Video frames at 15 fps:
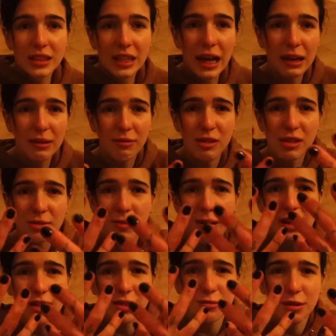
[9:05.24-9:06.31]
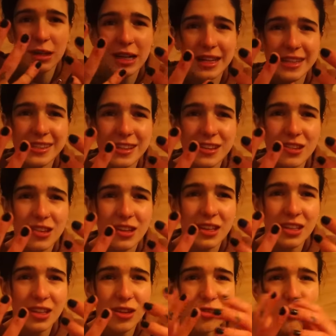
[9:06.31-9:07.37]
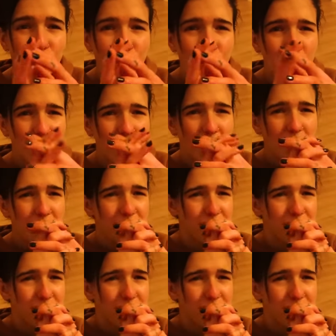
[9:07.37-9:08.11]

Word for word: Tak mi zmarzły ręce, że ich nie czuję.